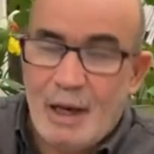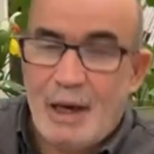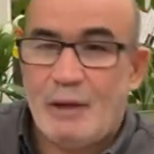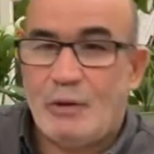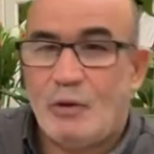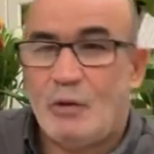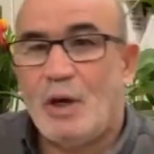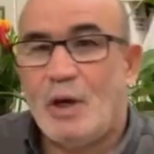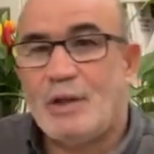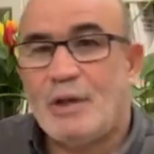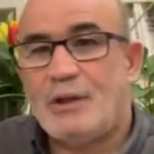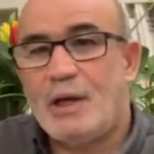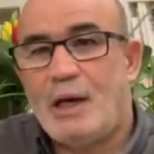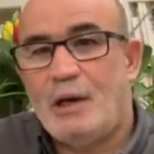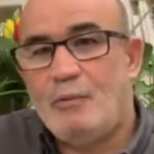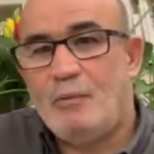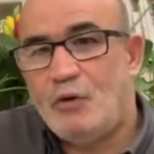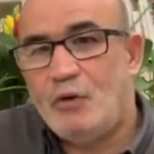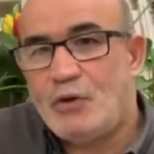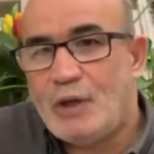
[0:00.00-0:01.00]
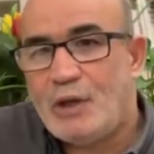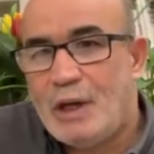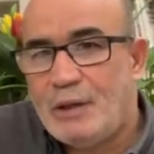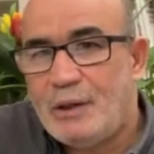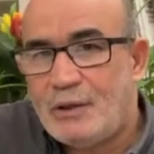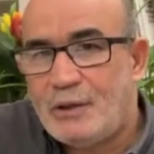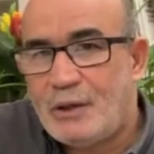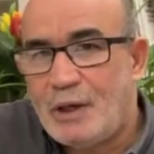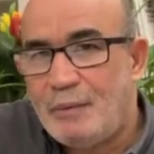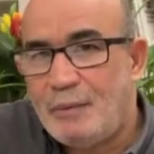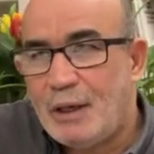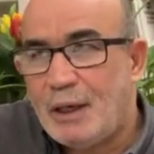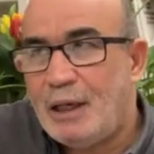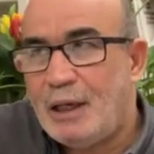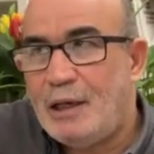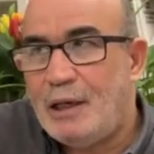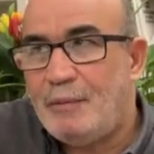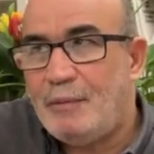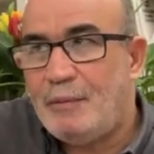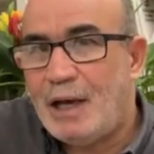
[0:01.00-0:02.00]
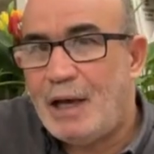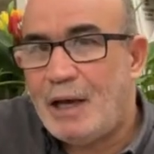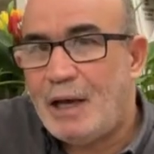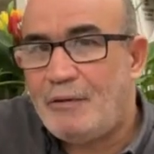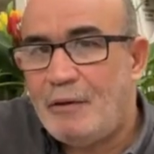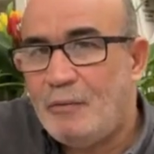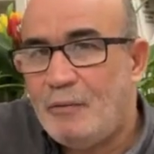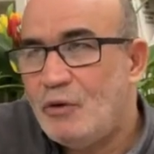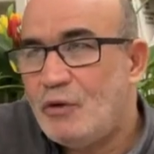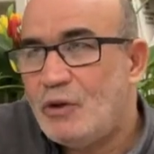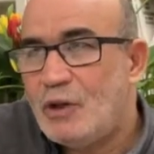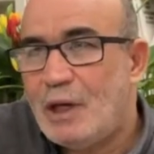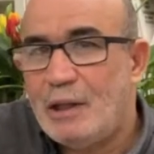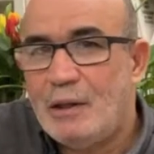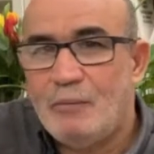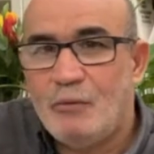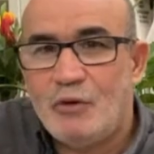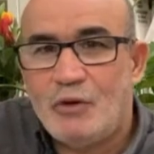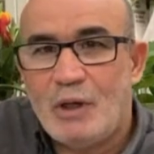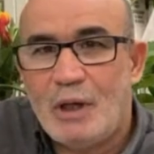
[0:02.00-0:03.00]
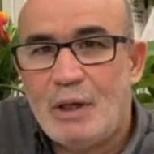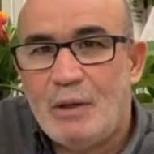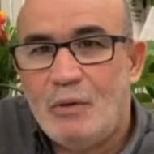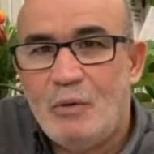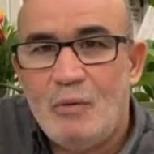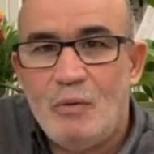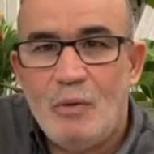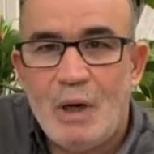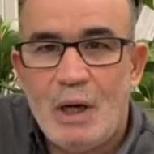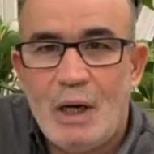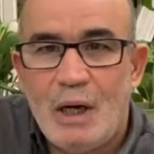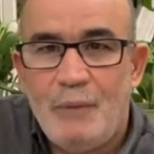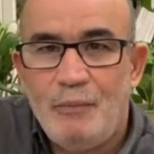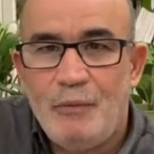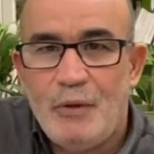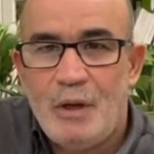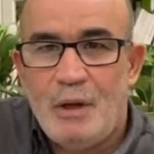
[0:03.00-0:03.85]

أحد رؤساء الموساد السابقين لمن لا يعرف الموساد الموساد هو